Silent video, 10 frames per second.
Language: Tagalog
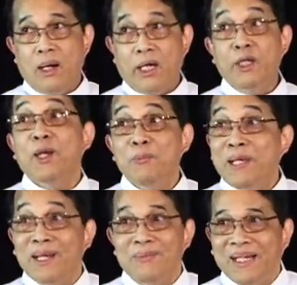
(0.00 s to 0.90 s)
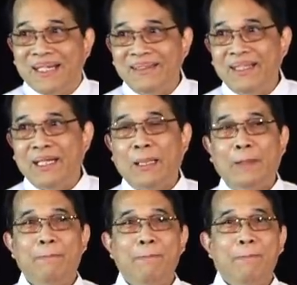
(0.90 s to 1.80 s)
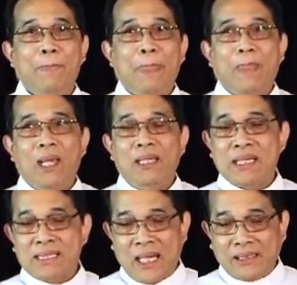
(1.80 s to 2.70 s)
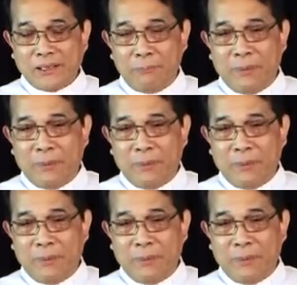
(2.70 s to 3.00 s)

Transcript: Yan ang pinakamaganda. Na sa ating